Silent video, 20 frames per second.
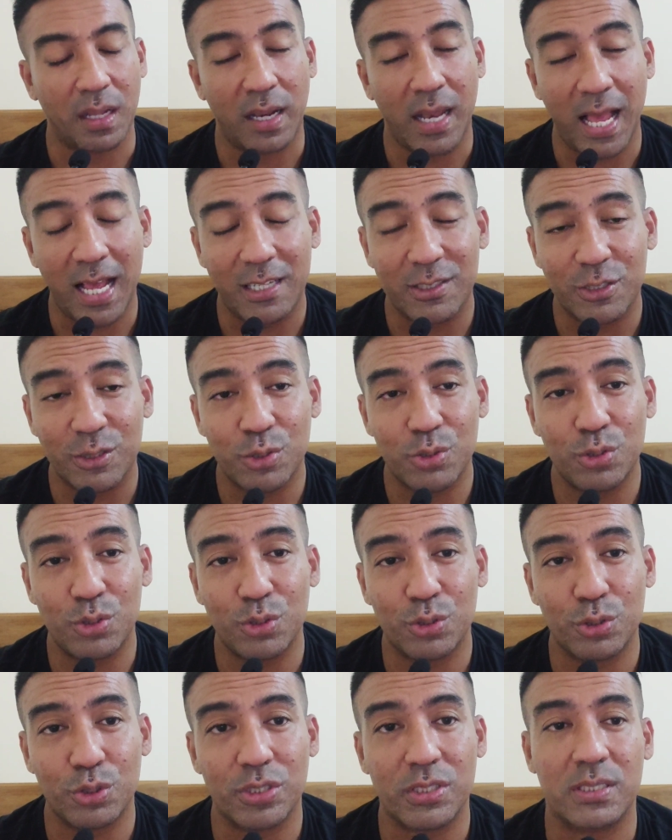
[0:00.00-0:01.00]
langsung
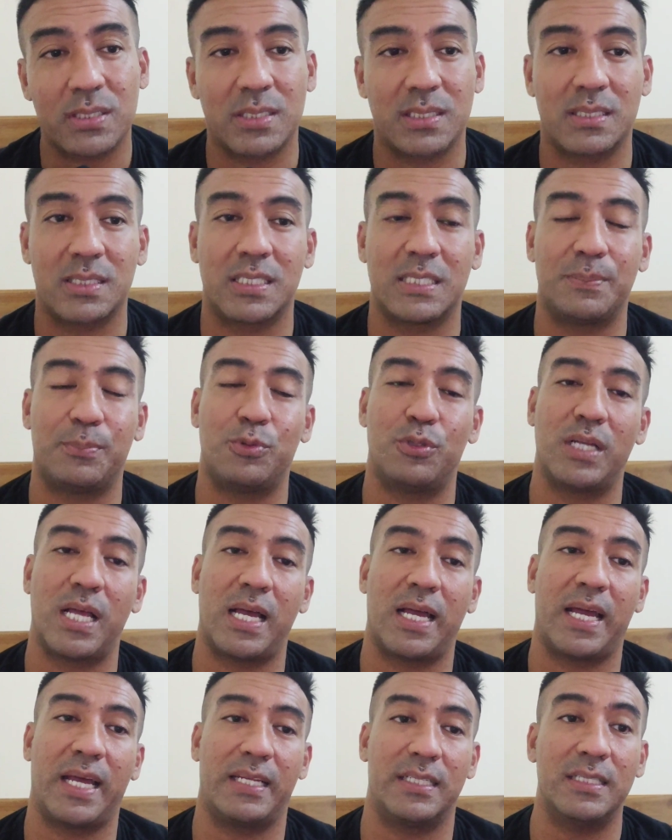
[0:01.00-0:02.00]
urus
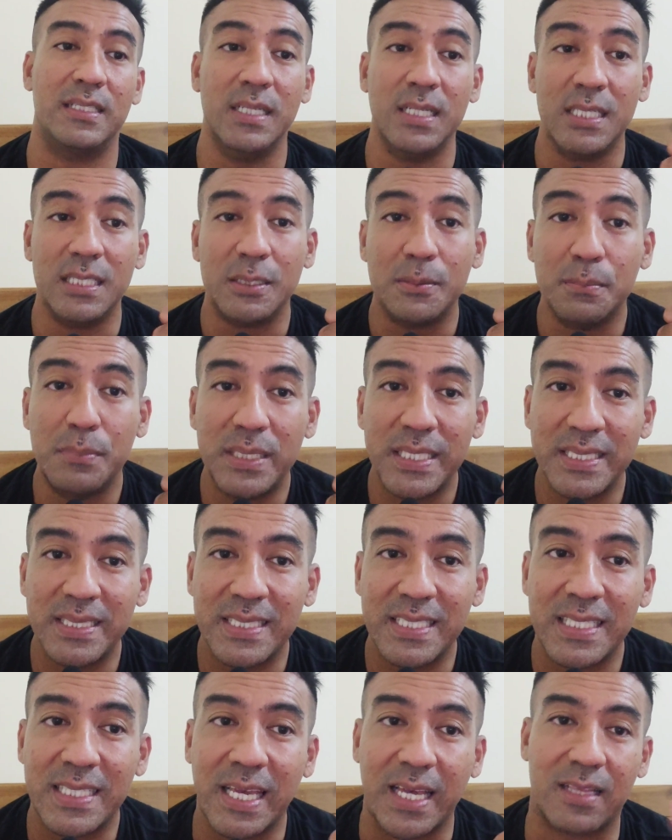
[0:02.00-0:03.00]
kepulangan, beli
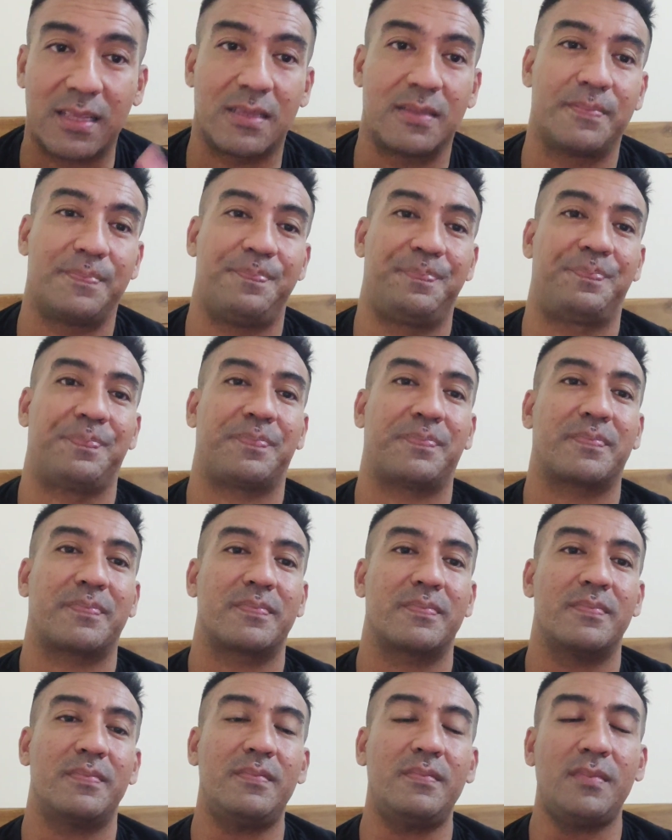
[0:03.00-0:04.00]
tiket.
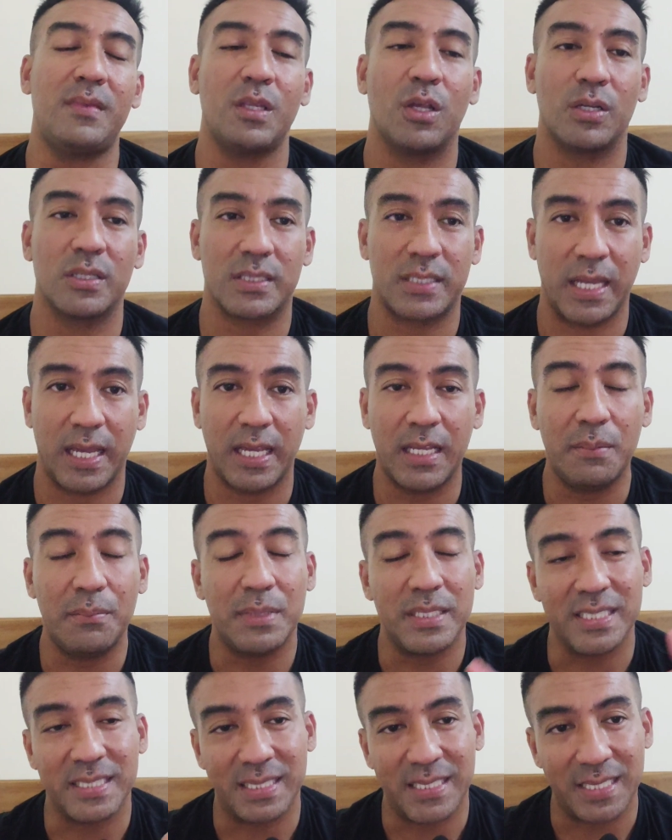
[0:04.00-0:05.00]
Oke,
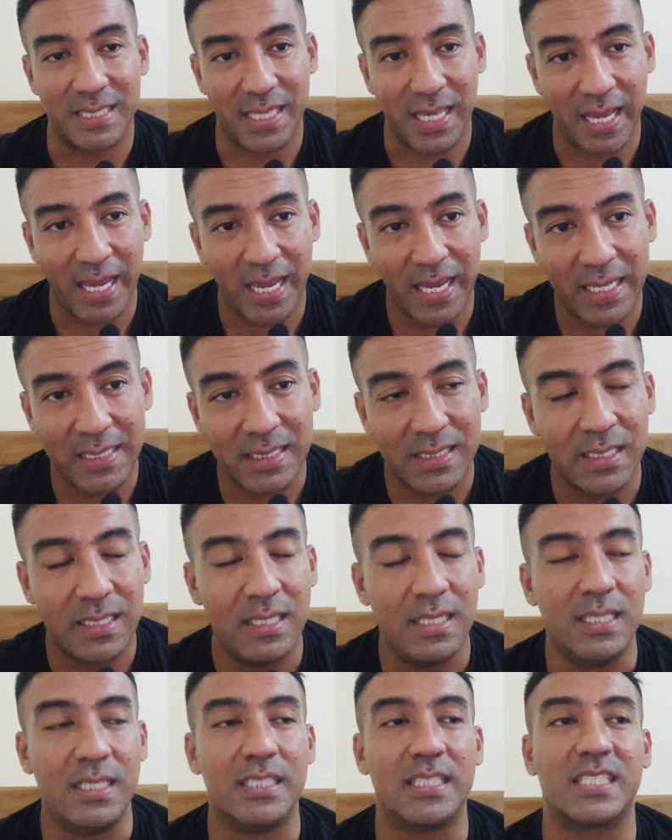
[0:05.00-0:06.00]
beli tiket
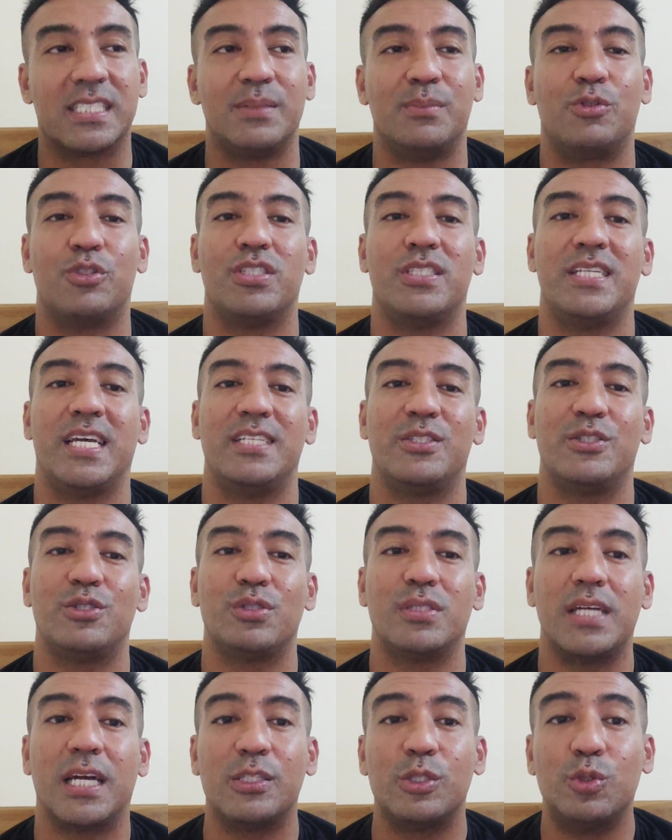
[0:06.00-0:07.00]
Kemudian
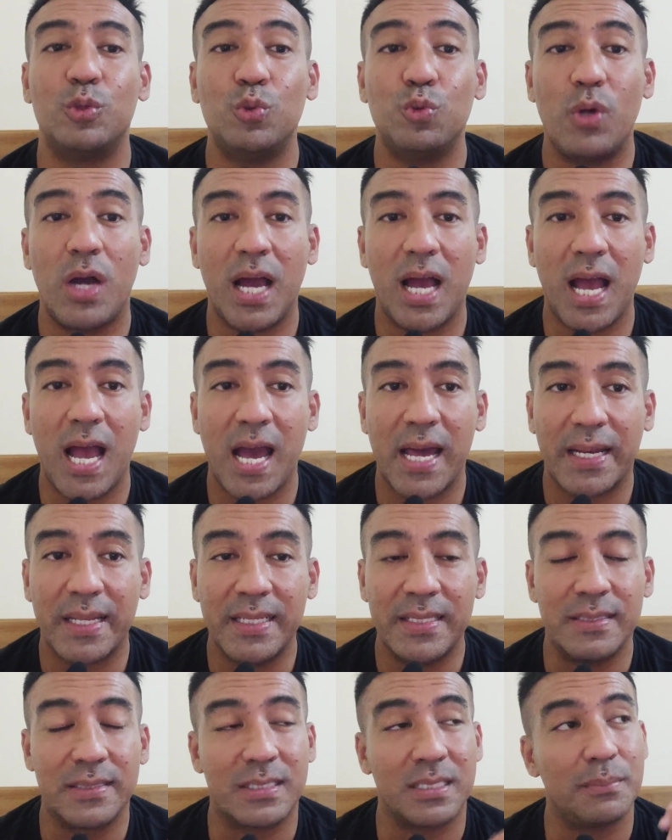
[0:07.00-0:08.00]
juga dua
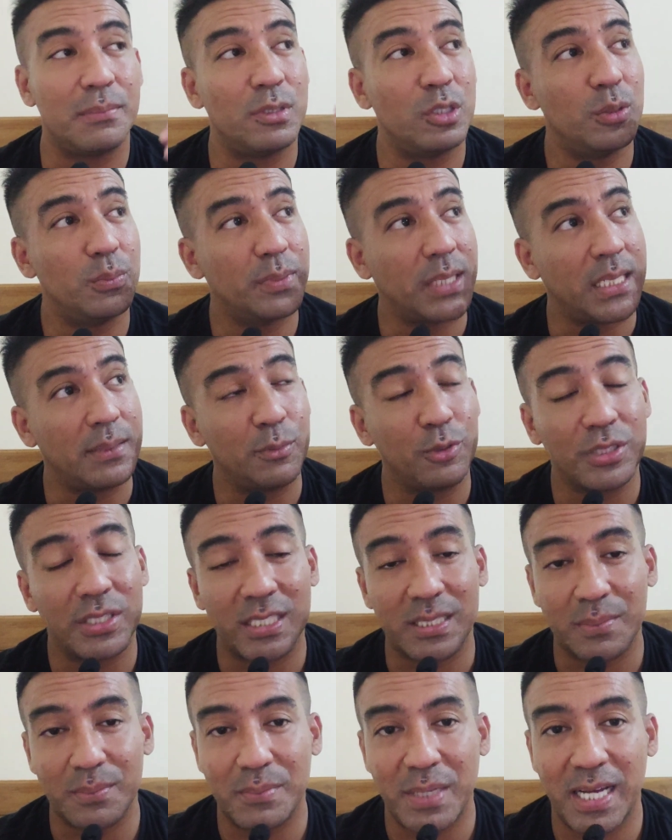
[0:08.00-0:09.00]
hari sebelum kamu
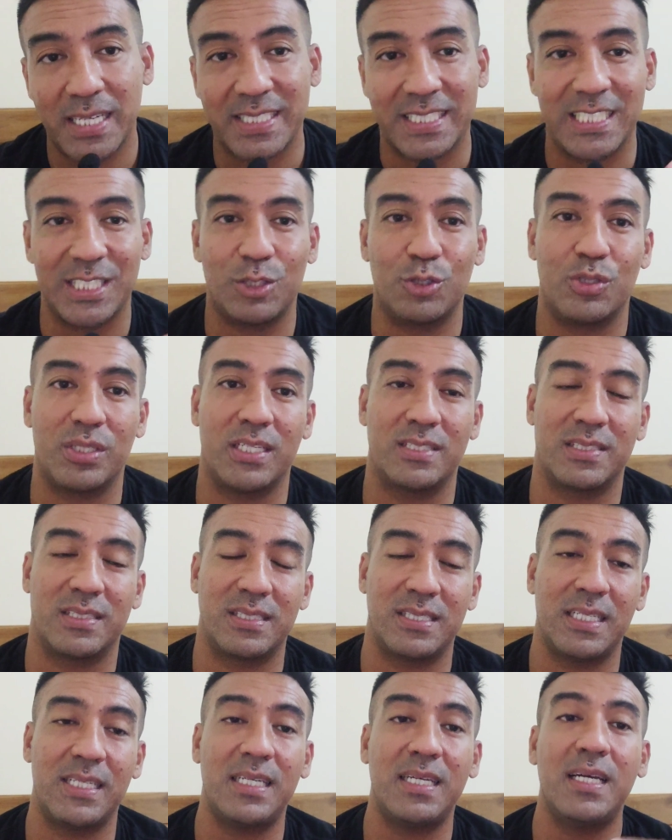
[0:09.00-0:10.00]
terbang ke
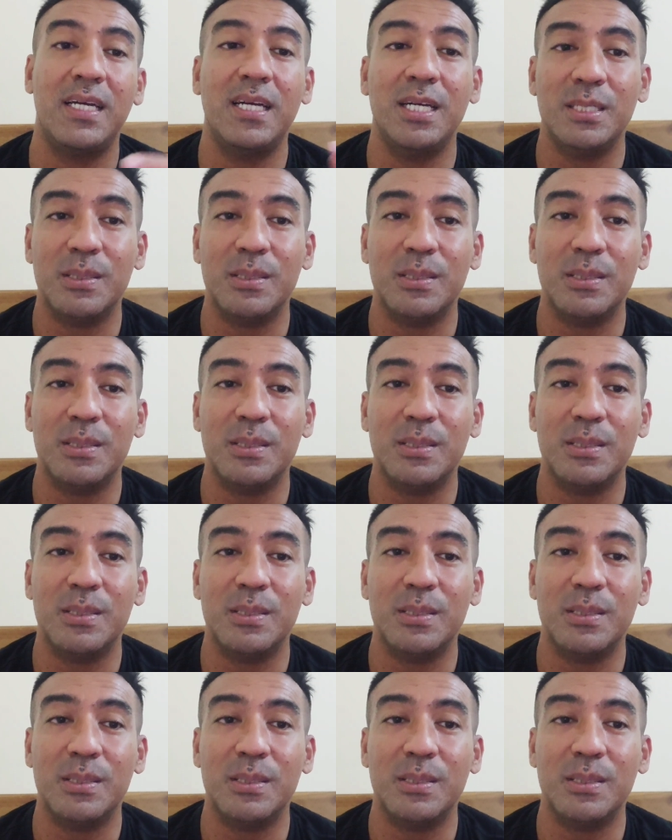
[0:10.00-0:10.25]
Indonesia